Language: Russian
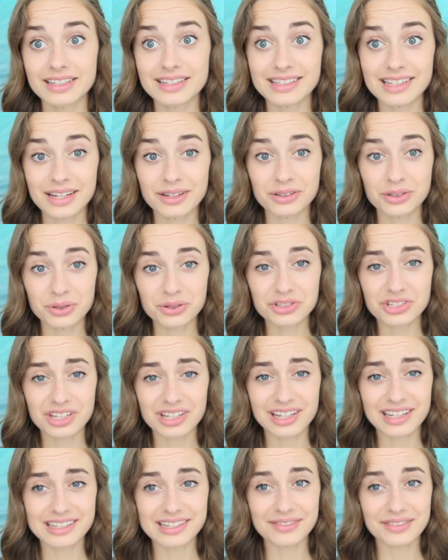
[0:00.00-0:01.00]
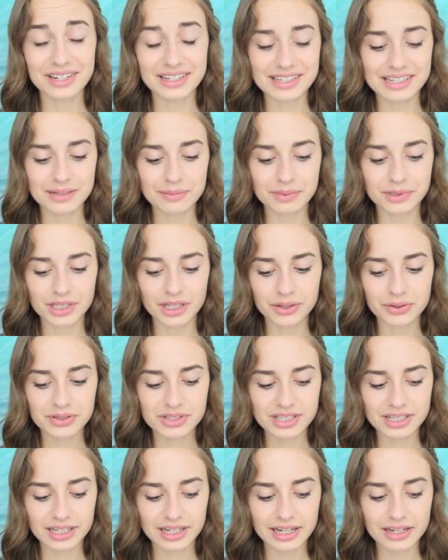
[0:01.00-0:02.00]
Не знаю точно, если в России
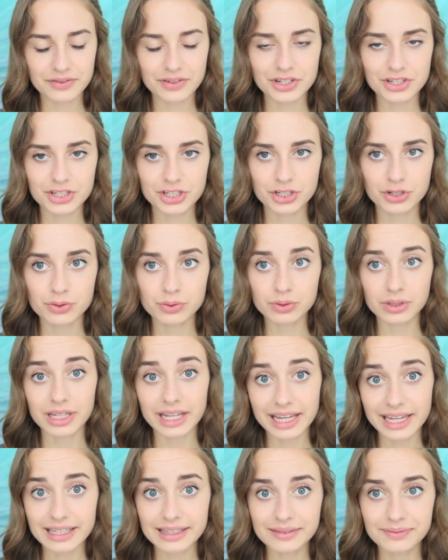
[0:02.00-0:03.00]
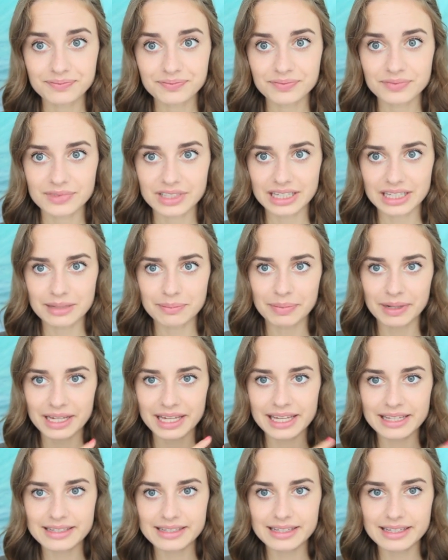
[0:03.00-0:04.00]
продается такая вещь, кулейд, такие
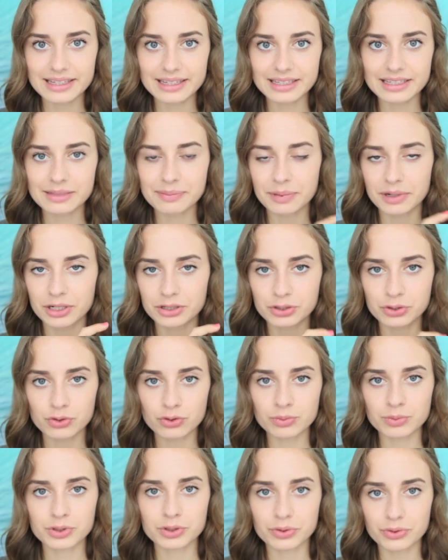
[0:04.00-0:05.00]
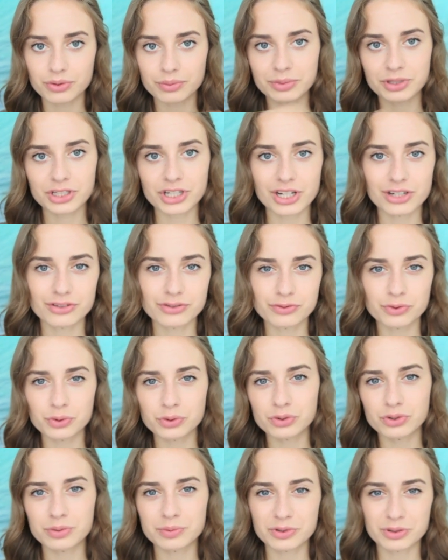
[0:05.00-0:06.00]
пакетики с порошком, который мешаешь
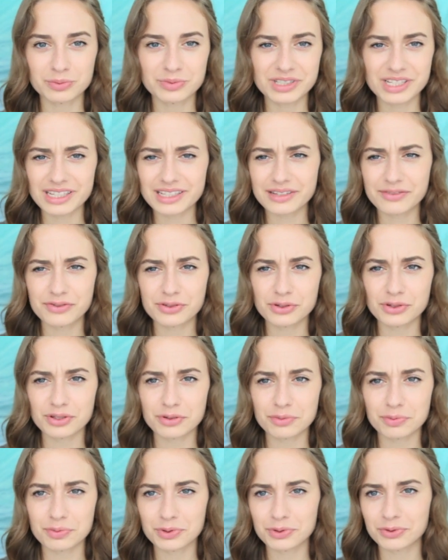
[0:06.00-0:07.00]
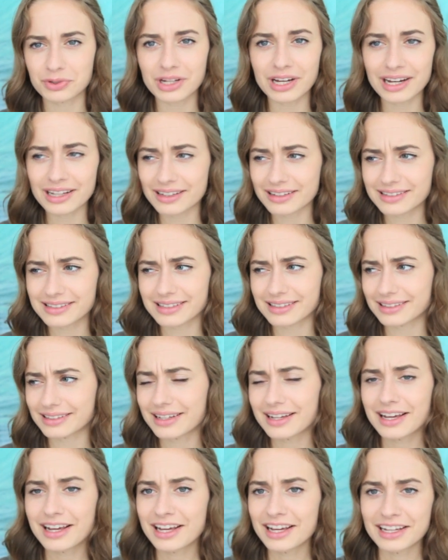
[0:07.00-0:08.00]
воду, и потом дети все это пьют, гадость, это
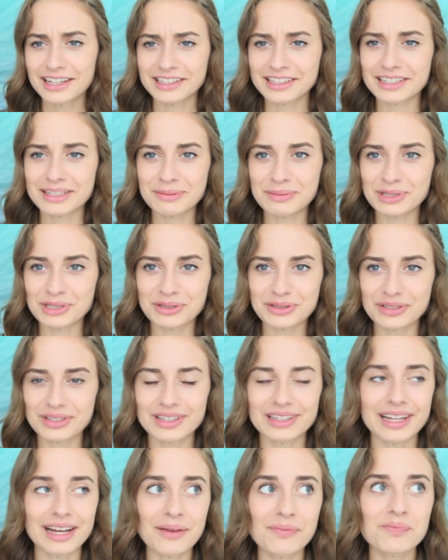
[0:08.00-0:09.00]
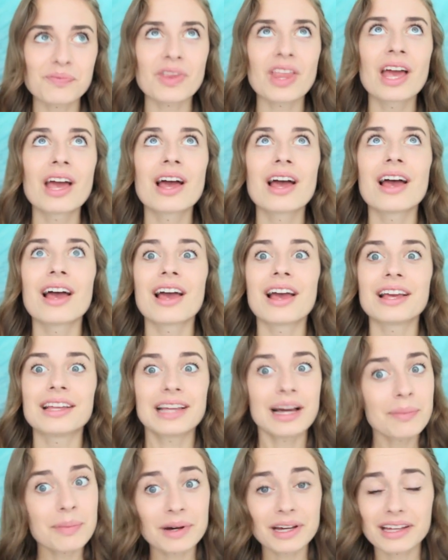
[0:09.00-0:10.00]
химию, да.
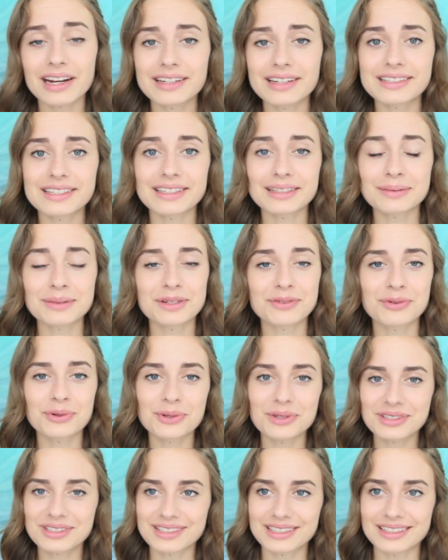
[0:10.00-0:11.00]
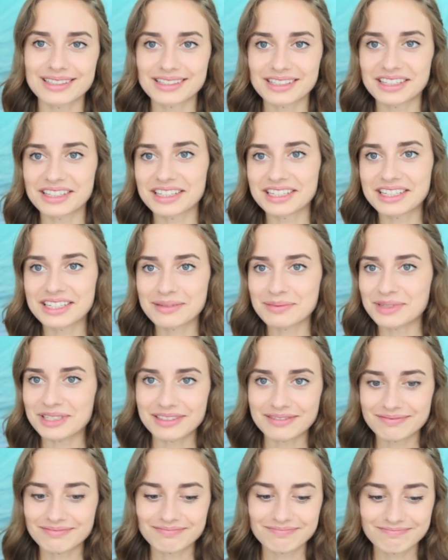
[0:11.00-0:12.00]
Я покрасила мои волосы с этой химией.